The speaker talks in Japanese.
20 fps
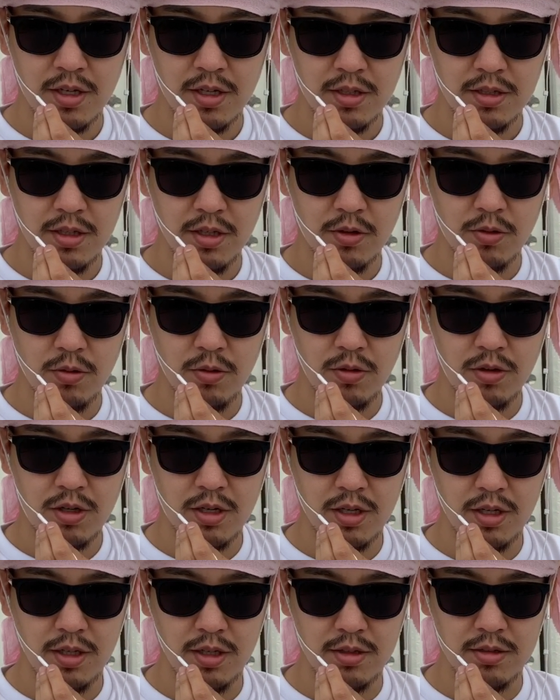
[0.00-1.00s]
で今
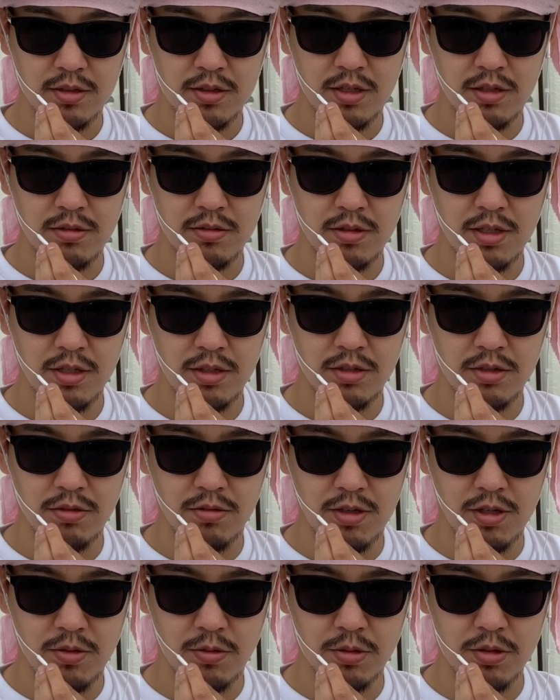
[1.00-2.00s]
回使うテント
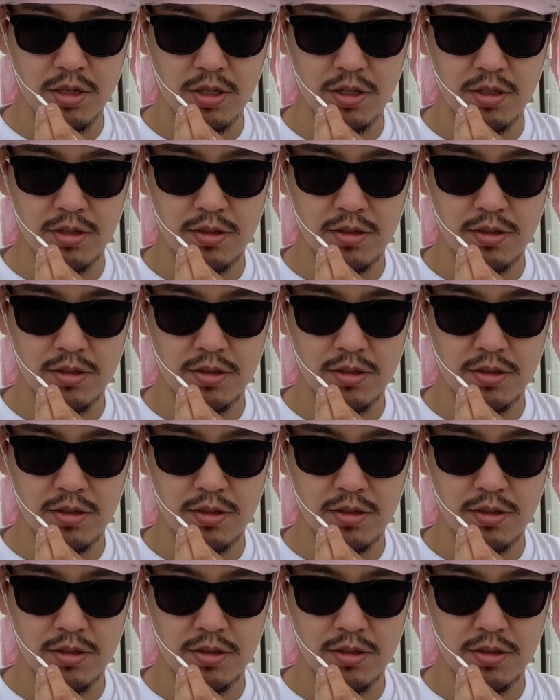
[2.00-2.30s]
はこちらで